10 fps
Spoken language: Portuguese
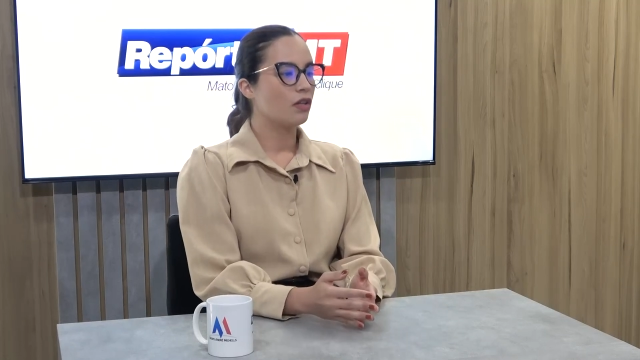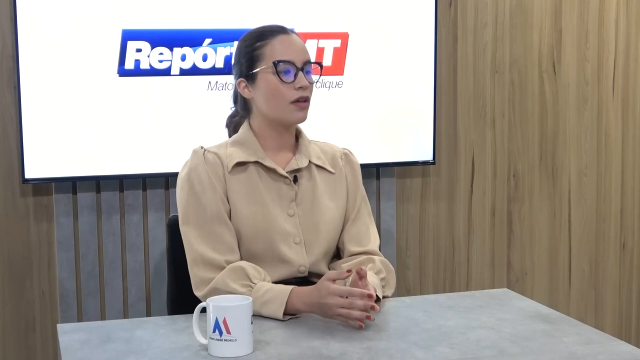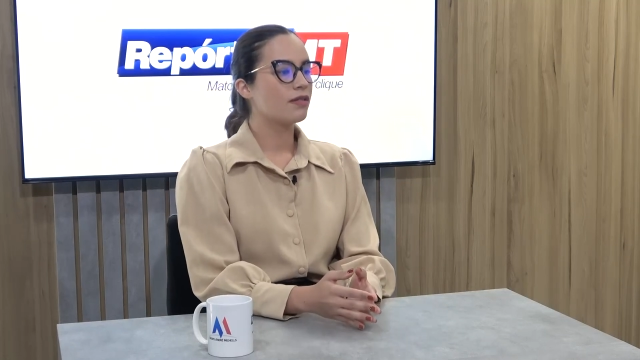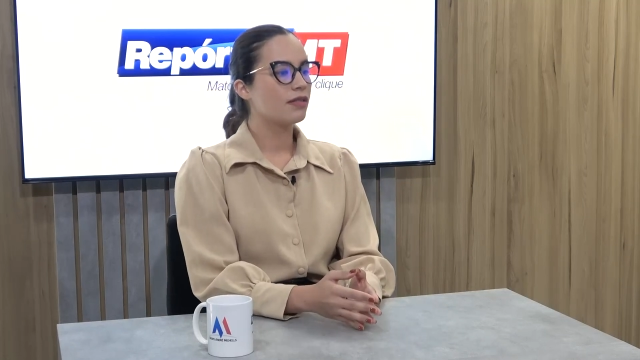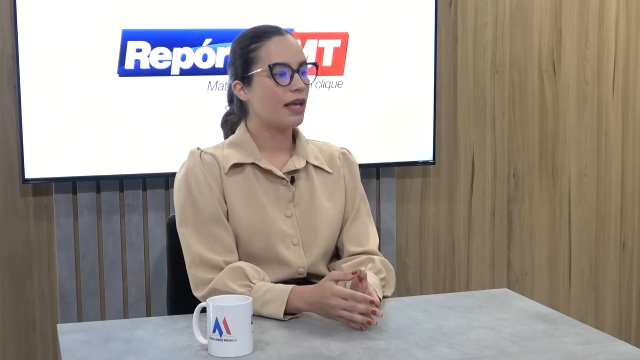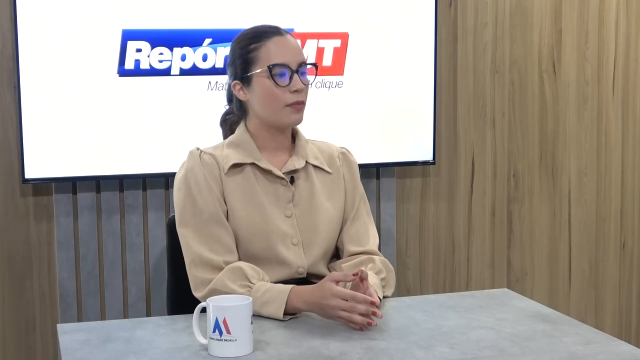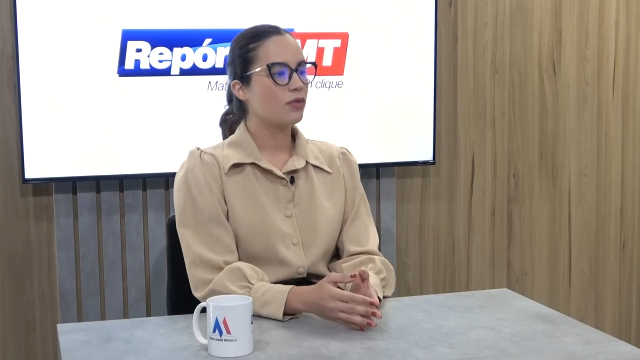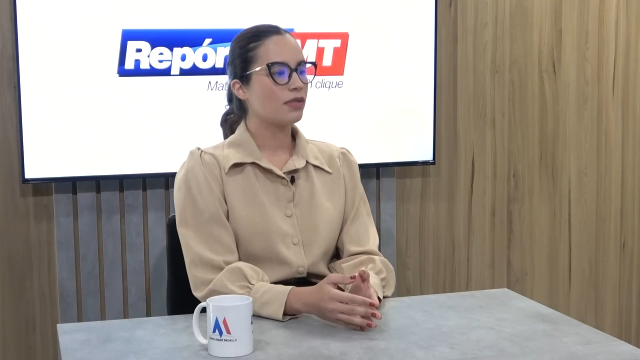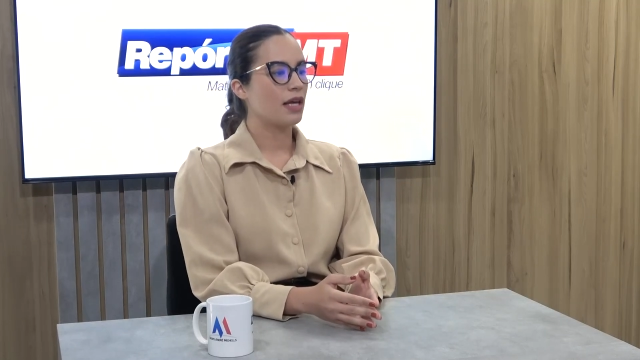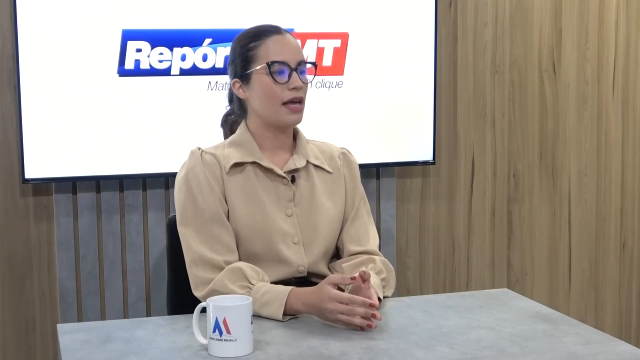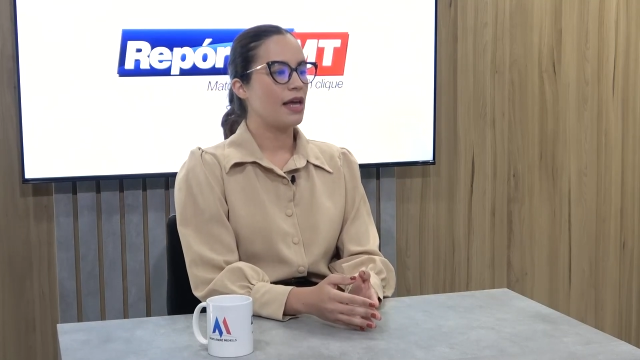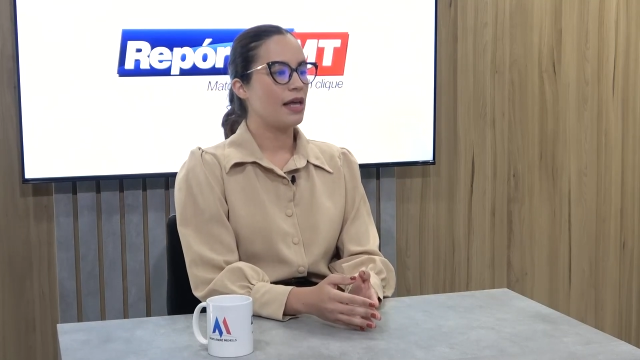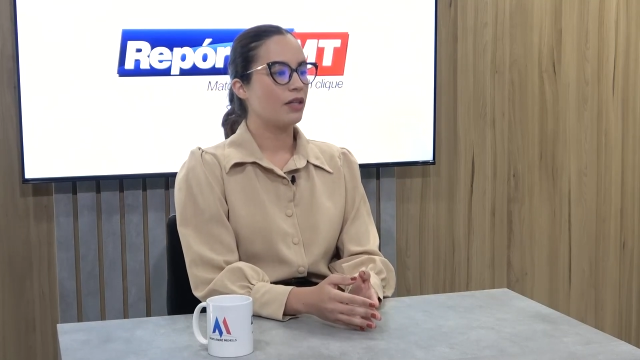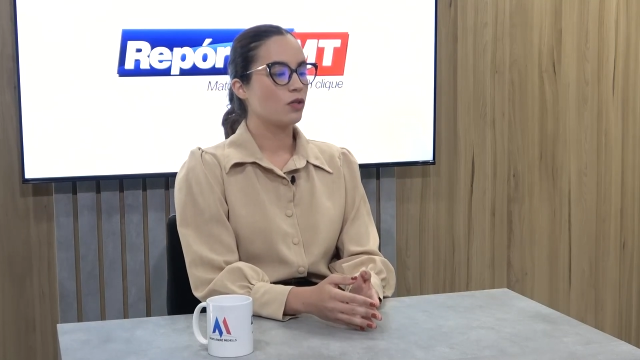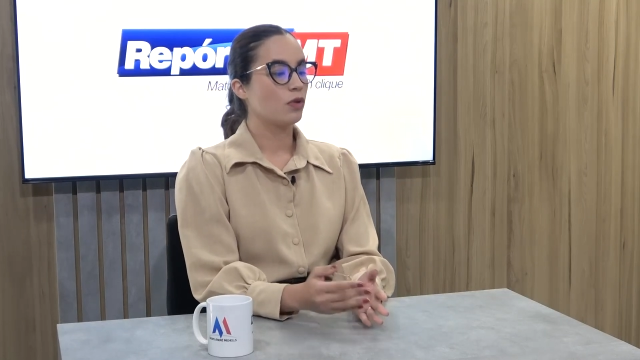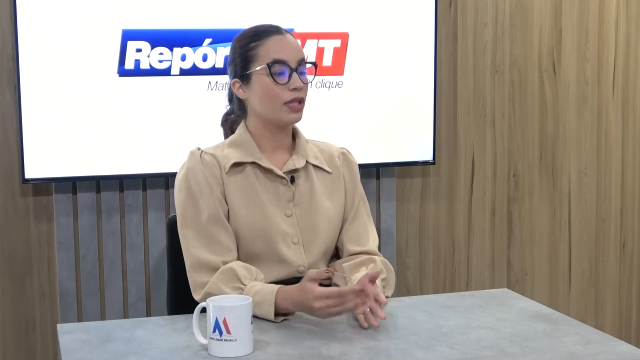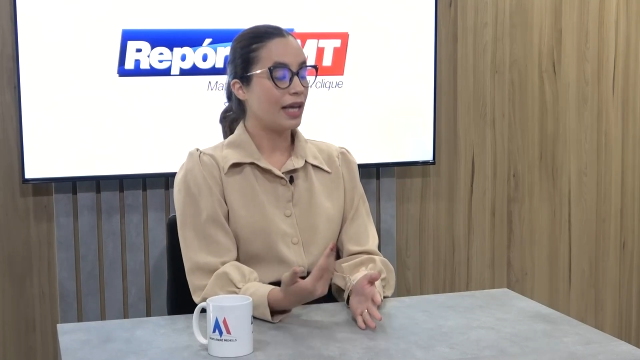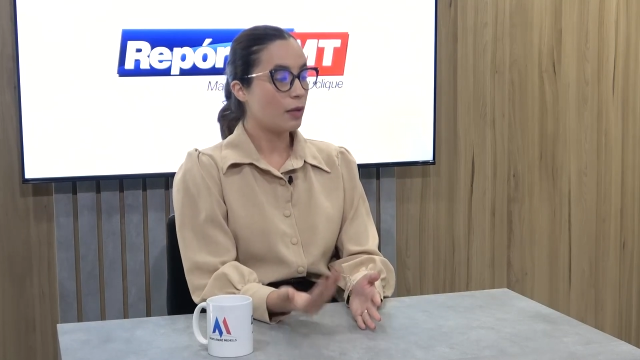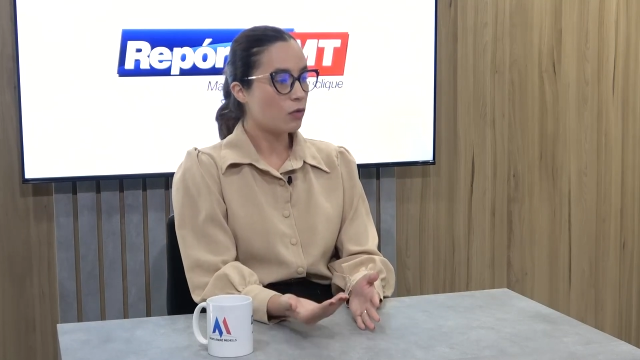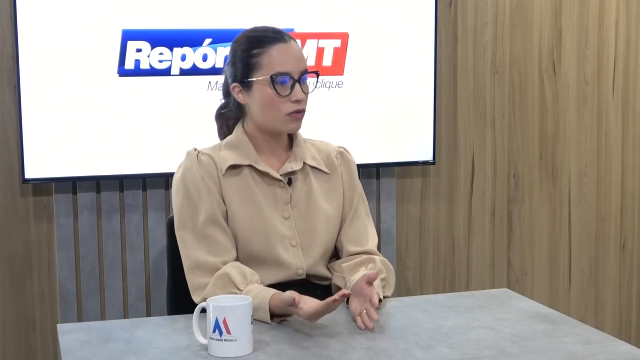nós temos, é, nós
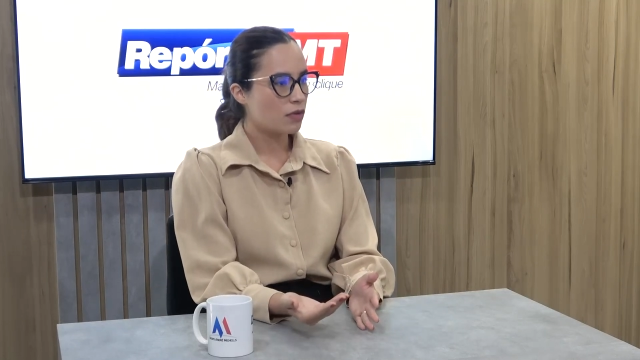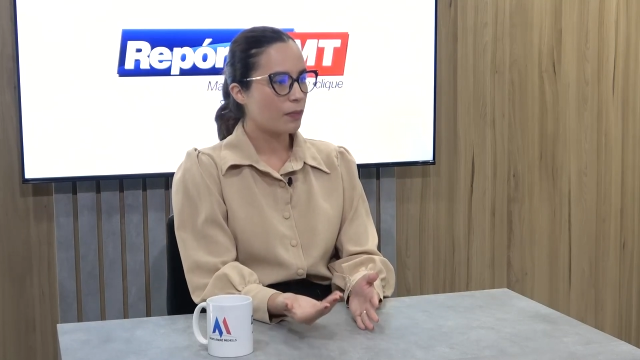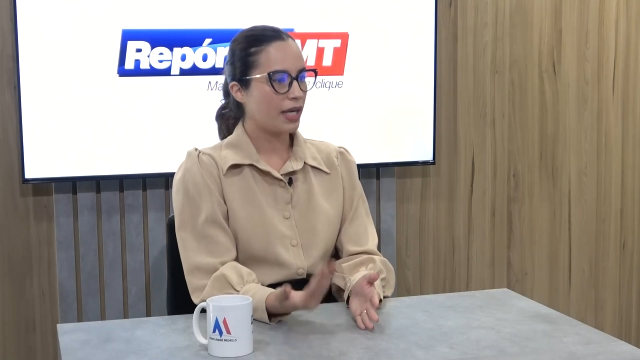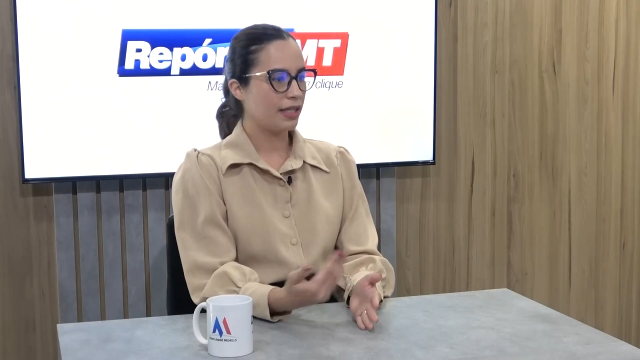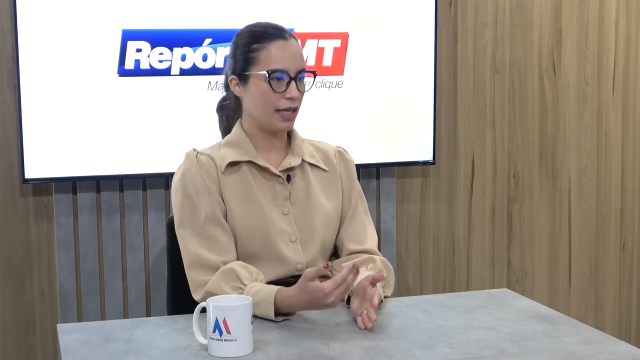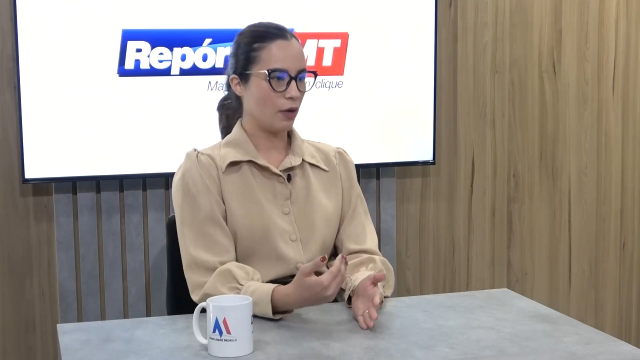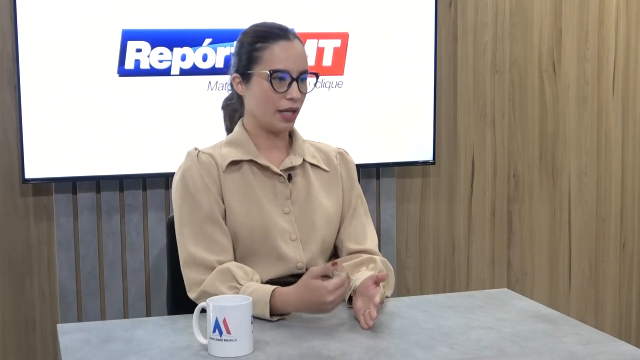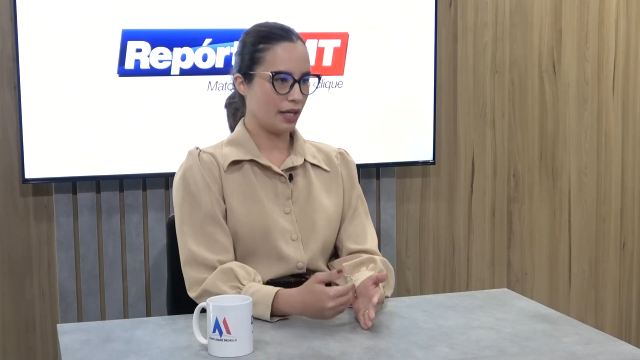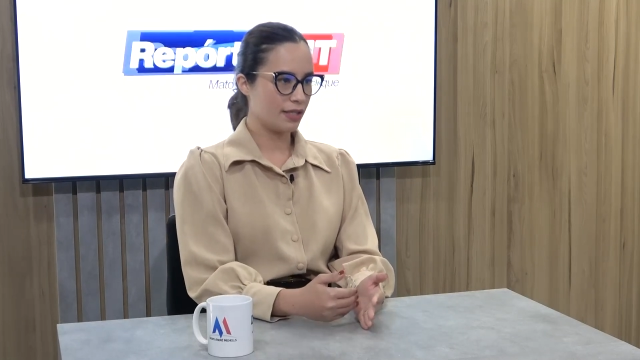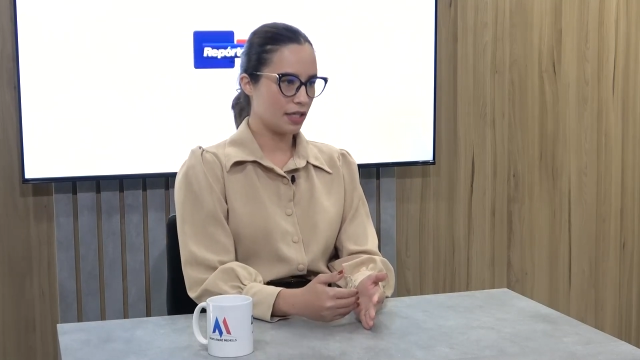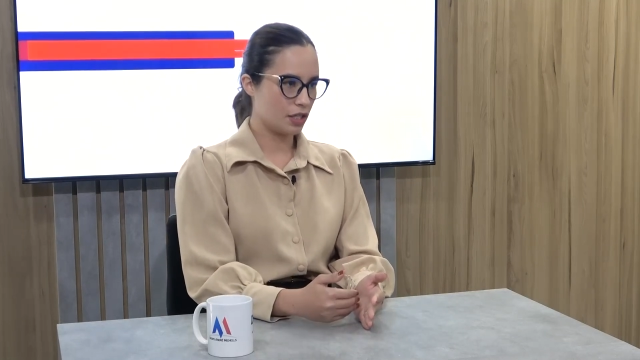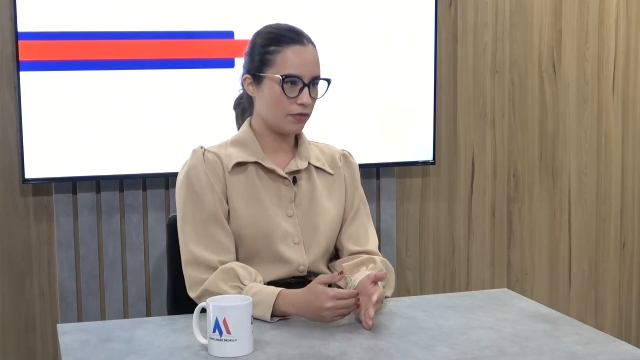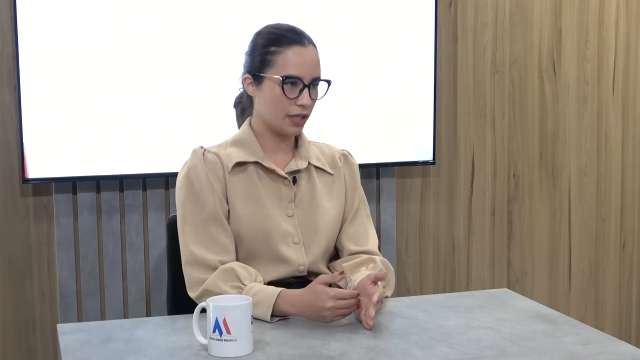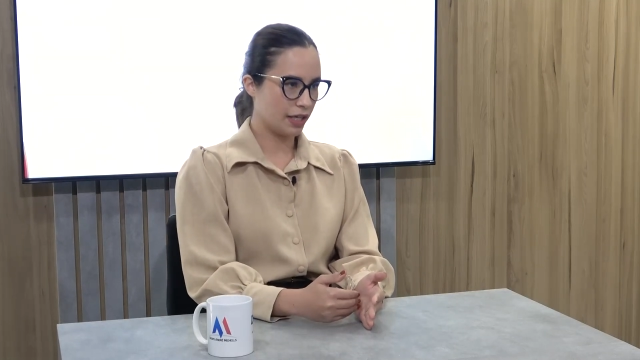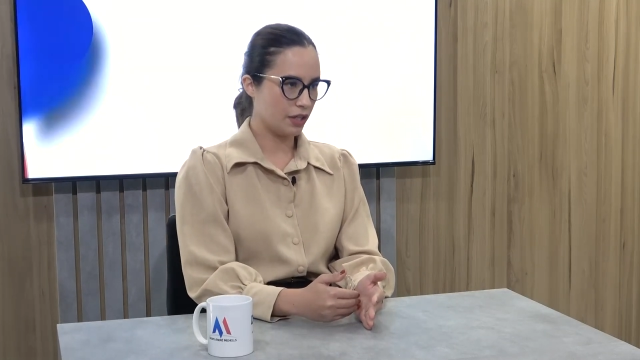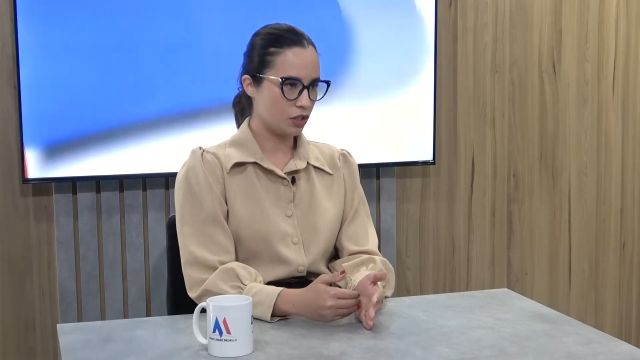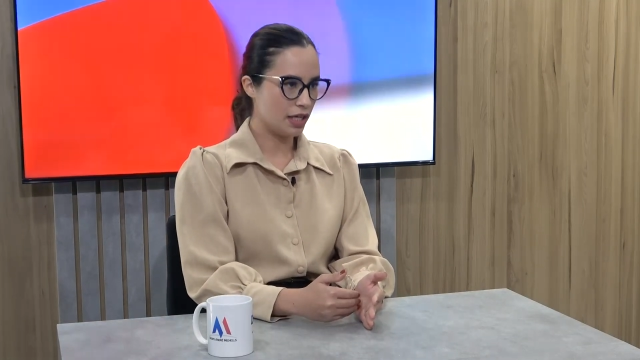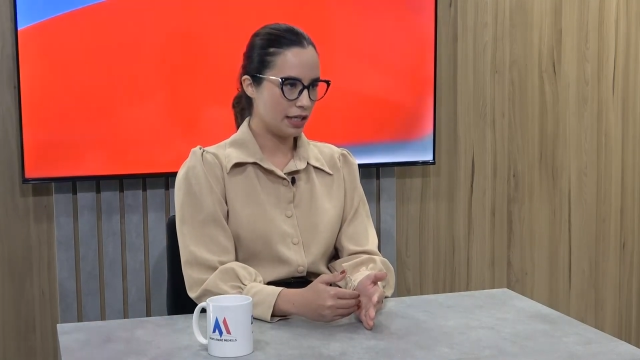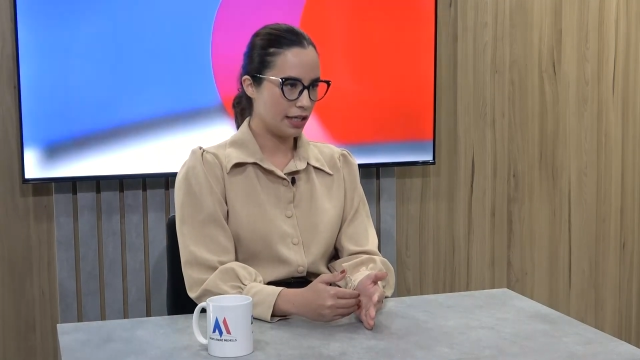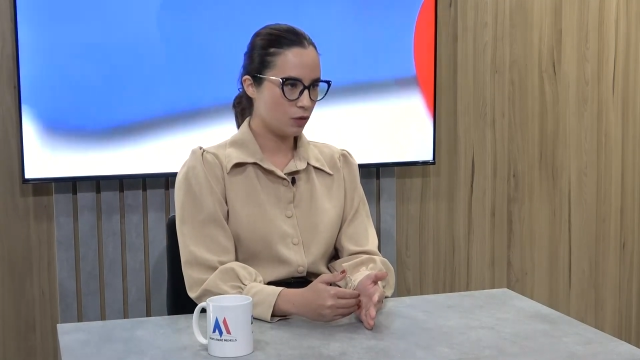podemos prender alguém que esteja em flagrante
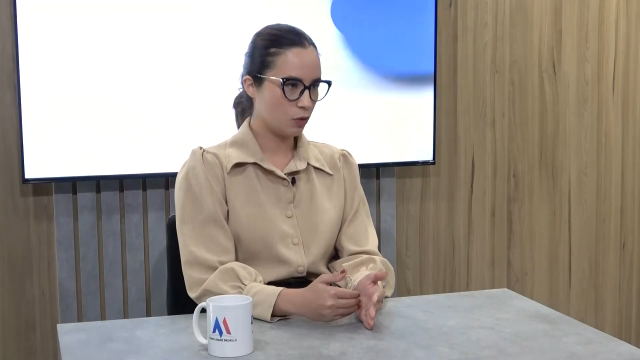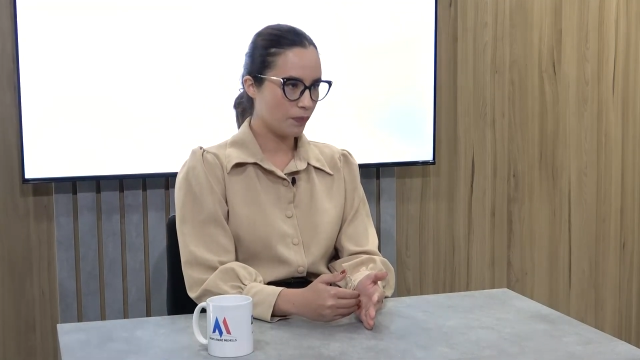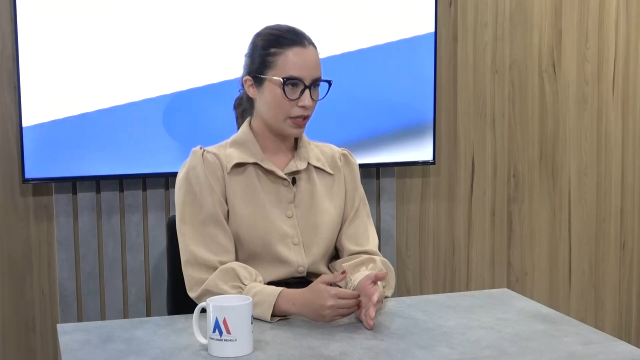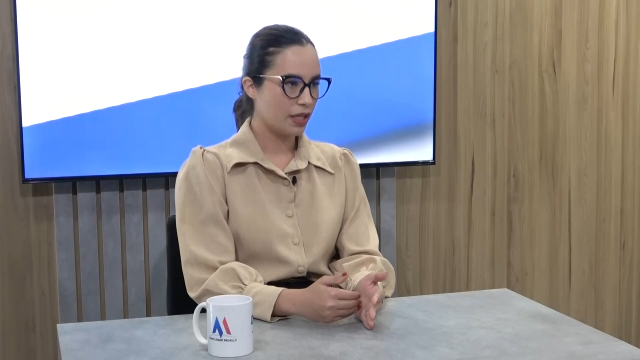delito delito